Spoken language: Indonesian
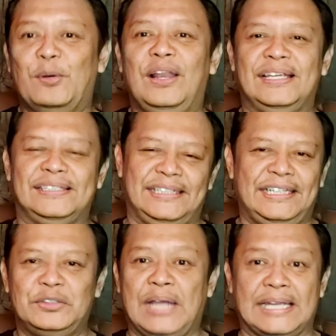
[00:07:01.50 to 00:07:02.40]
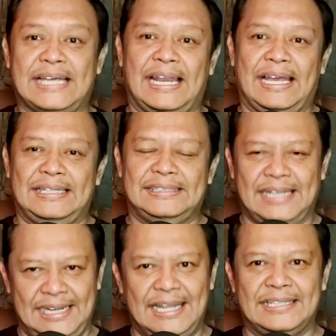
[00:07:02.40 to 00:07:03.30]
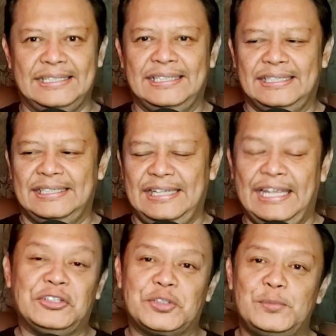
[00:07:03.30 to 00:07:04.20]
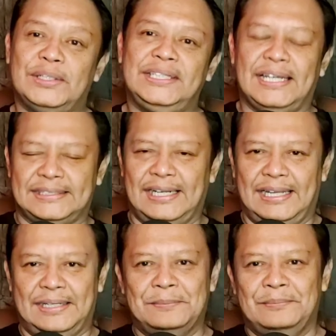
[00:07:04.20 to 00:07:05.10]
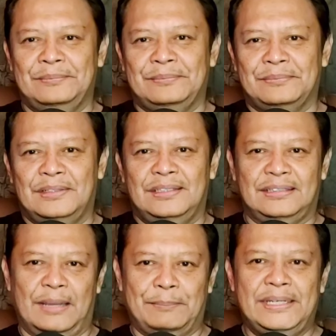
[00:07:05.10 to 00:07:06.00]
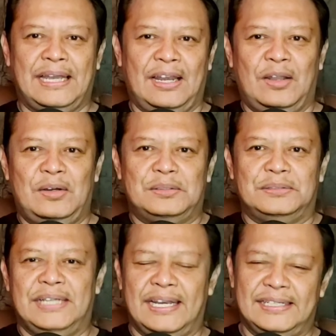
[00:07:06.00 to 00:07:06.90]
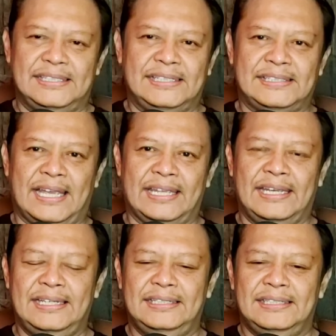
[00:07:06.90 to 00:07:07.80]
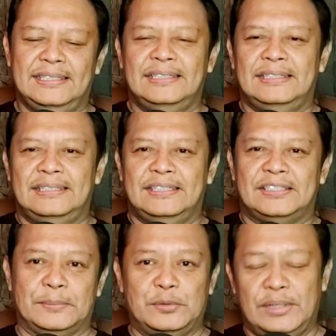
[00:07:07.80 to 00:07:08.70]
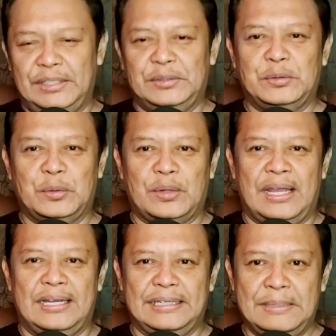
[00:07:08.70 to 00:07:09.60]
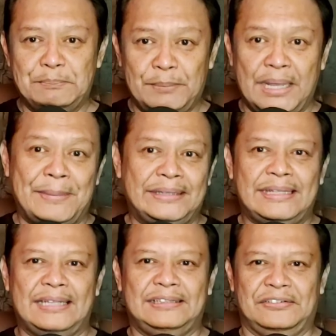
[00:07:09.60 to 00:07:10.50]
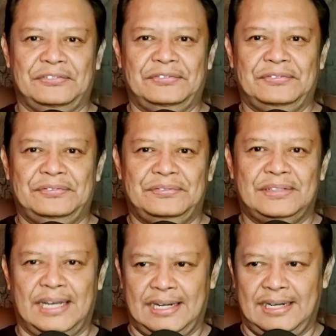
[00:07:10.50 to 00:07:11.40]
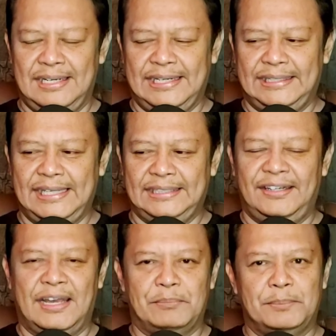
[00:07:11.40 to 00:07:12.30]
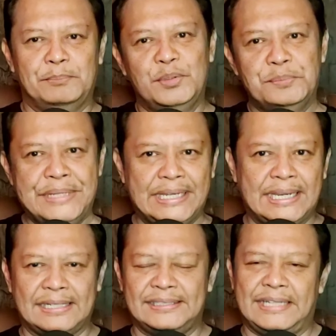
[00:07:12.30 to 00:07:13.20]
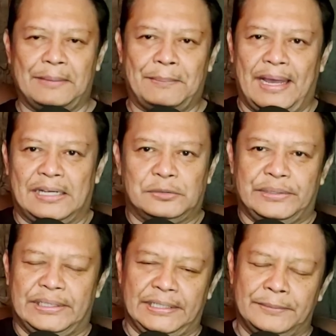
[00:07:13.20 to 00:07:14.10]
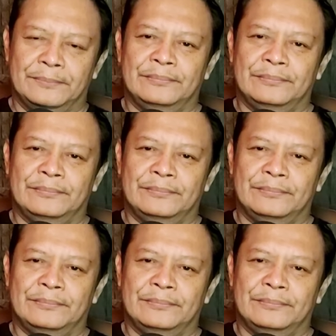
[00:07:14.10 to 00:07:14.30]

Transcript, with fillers: Boleh sih, itu nggak salah. Sekali lagi, itu semua tidak salah. Tapi kalau dari sisi saya, semua itu kurang implementatif karena kita tidak membumikan siapa aku ini.